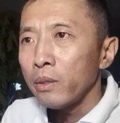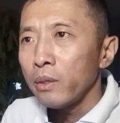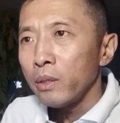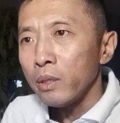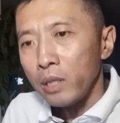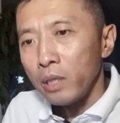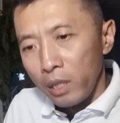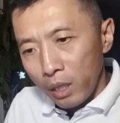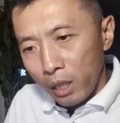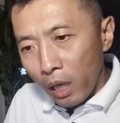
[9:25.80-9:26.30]

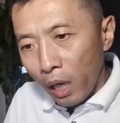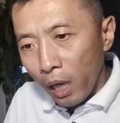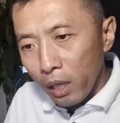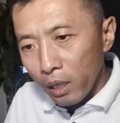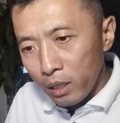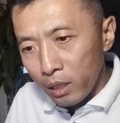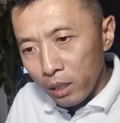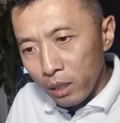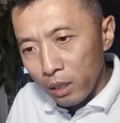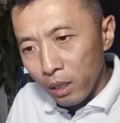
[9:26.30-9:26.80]
你
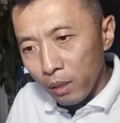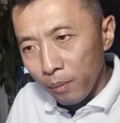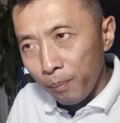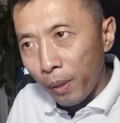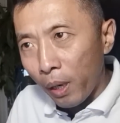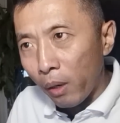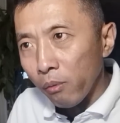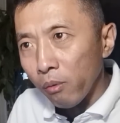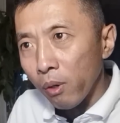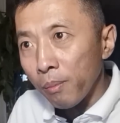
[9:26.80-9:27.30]
开车
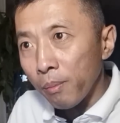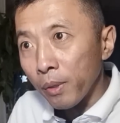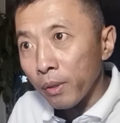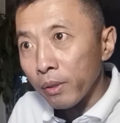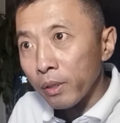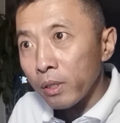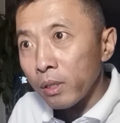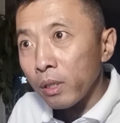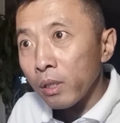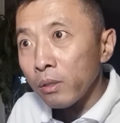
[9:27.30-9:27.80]
把我摩
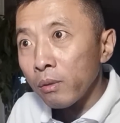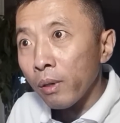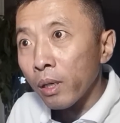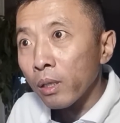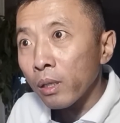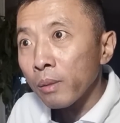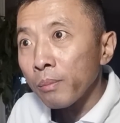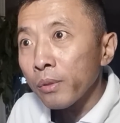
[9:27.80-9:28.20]
托车撞了，